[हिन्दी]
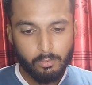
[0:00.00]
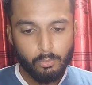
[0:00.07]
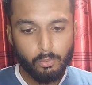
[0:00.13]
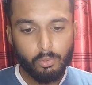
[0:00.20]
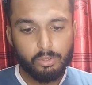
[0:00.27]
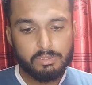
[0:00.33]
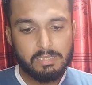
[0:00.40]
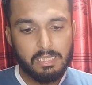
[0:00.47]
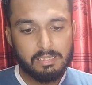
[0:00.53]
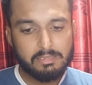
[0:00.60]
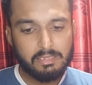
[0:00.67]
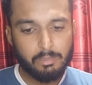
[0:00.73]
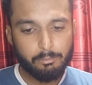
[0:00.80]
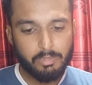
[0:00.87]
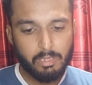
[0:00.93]
और यहाँ
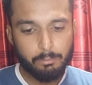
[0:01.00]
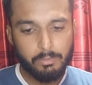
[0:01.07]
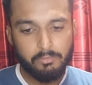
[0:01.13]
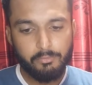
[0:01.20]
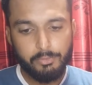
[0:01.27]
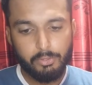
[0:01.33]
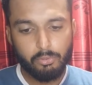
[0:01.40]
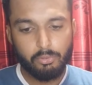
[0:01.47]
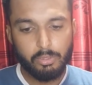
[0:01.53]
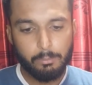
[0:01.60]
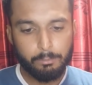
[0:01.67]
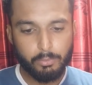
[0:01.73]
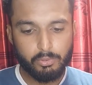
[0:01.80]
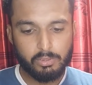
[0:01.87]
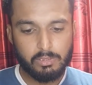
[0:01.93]
से हमने अपनी वीडियो को
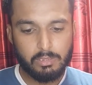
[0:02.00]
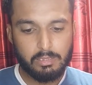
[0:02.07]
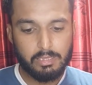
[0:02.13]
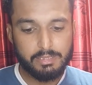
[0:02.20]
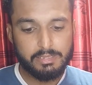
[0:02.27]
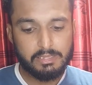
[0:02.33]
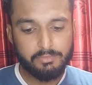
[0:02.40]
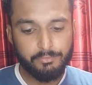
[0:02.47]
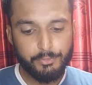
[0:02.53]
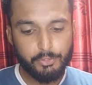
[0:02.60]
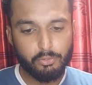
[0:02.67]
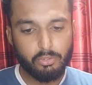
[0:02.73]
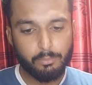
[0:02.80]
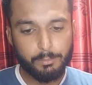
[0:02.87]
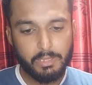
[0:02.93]
इम्पोर्ट करना है जिस
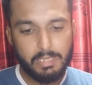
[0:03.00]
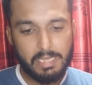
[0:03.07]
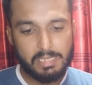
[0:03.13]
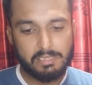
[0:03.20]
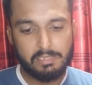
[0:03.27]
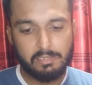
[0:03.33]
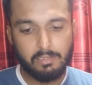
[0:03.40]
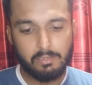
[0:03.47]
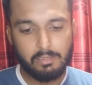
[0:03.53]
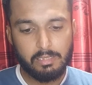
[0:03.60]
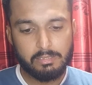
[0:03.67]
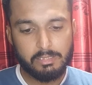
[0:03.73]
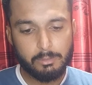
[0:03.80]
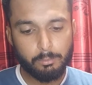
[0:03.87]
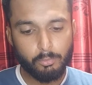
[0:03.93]
वीडियो को हमने एडिट करना
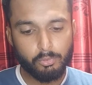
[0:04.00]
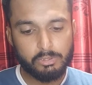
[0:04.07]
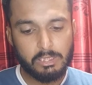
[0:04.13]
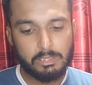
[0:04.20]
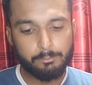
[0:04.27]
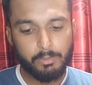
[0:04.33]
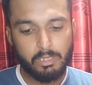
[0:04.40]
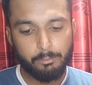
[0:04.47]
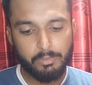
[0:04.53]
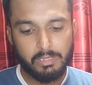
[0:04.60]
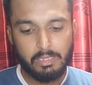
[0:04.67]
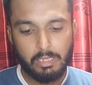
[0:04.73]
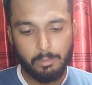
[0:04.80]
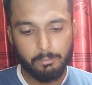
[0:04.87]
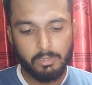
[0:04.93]
है जिस प्रोजेक्ट पर हमने
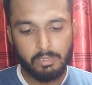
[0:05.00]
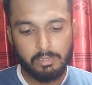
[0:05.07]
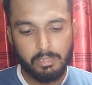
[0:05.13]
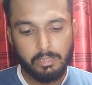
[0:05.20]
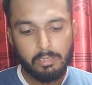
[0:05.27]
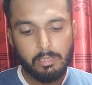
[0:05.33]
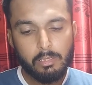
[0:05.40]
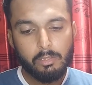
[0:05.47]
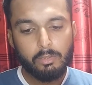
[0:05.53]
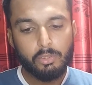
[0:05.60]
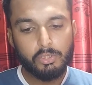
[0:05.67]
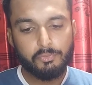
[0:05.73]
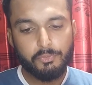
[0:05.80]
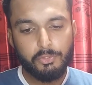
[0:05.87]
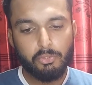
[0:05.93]
काम करना है
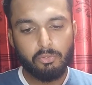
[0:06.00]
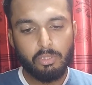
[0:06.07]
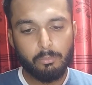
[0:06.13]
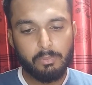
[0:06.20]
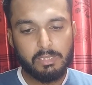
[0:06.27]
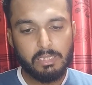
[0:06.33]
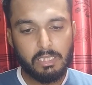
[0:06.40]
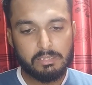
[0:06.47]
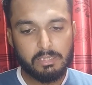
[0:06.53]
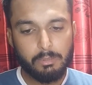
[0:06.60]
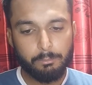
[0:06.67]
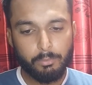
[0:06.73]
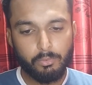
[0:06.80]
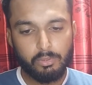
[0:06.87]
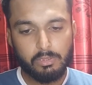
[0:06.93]
उस वीडियो को हमने यहाँ से
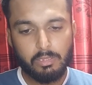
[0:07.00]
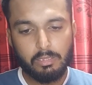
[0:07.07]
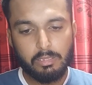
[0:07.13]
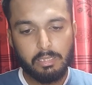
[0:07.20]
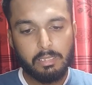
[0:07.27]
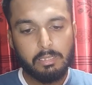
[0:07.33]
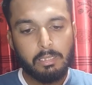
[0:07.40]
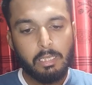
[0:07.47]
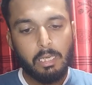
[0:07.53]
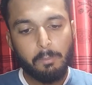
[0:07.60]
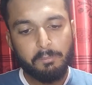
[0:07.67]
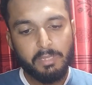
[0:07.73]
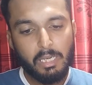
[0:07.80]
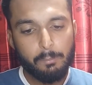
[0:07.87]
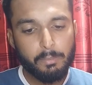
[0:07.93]
इम्पोर्ट करना है
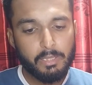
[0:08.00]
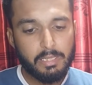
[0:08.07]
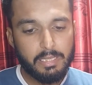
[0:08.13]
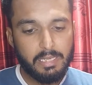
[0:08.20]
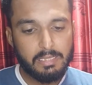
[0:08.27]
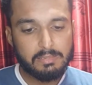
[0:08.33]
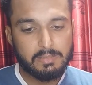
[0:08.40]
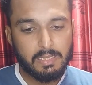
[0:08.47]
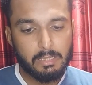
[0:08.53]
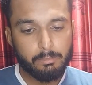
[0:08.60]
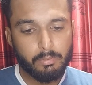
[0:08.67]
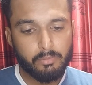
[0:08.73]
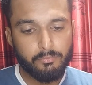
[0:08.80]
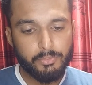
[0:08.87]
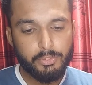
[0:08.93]
अब यहाँ पर एक साइड
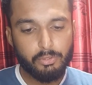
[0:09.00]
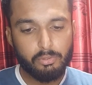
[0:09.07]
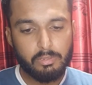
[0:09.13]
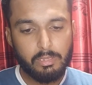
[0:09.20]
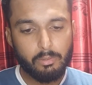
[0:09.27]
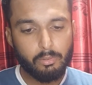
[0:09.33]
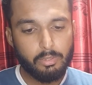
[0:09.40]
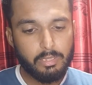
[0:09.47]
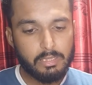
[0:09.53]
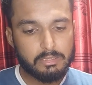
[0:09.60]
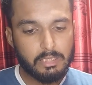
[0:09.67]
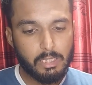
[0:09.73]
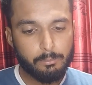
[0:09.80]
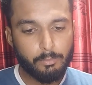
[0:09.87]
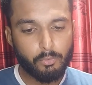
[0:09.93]
पर वीडियो है और एक
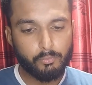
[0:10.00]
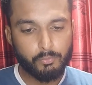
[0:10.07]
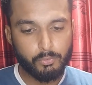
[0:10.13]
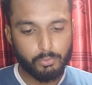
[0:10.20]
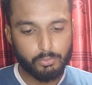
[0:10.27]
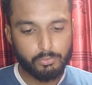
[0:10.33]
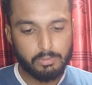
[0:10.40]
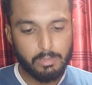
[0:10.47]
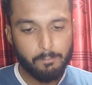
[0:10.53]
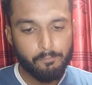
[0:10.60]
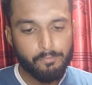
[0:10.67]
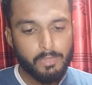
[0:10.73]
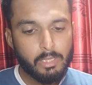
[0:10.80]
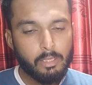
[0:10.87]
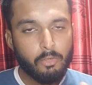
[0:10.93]
साइड पर फ़ोटो है
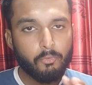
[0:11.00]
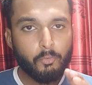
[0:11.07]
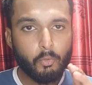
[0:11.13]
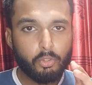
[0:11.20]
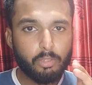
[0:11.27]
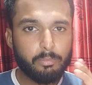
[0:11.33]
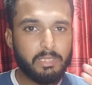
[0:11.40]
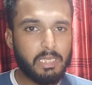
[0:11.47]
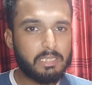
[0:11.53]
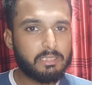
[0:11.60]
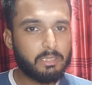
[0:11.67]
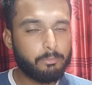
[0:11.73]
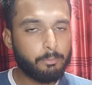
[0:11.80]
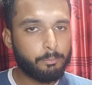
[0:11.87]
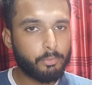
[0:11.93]
फ़ोटो भी यहाँ
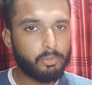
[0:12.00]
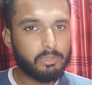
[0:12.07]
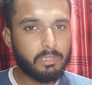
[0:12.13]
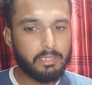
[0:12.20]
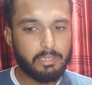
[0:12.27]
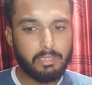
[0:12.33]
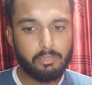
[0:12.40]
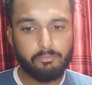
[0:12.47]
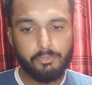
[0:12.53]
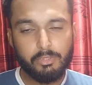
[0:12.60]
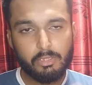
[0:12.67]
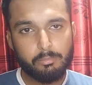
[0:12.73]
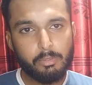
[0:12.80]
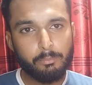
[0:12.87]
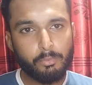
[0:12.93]
से हम इम्पोर्ट करेंगे
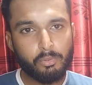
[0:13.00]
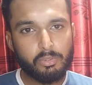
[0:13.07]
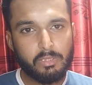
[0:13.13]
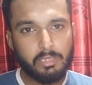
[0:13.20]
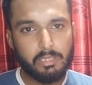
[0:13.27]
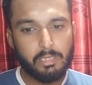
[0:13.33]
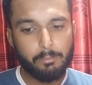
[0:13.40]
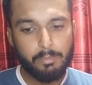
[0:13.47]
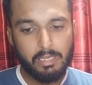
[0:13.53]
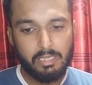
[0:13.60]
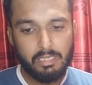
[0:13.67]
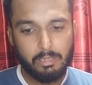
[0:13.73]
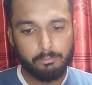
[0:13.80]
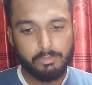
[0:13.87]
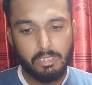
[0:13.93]
वीडियो भी इम्पोर्ट करेंगे
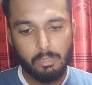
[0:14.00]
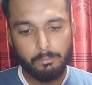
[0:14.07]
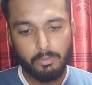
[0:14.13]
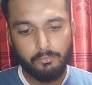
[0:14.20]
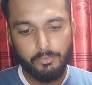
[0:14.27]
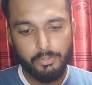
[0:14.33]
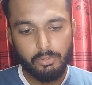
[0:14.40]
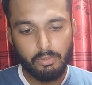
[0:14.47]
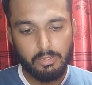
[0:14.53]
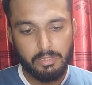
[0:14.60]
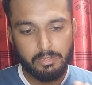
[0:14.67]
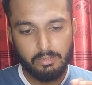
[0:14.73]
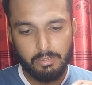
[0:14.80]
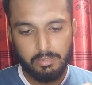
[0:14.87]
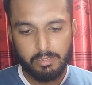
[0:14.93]
पहले हम यहाँ पर वीडियो
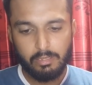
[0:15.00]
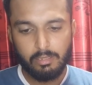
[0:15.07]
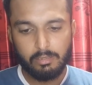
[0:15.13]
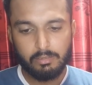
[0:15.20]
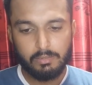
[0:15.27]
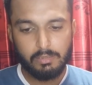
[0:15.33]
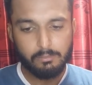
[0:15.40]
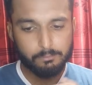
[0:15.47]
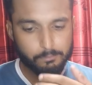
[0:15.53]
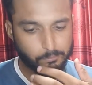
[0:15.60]
ले लेकर आते हैं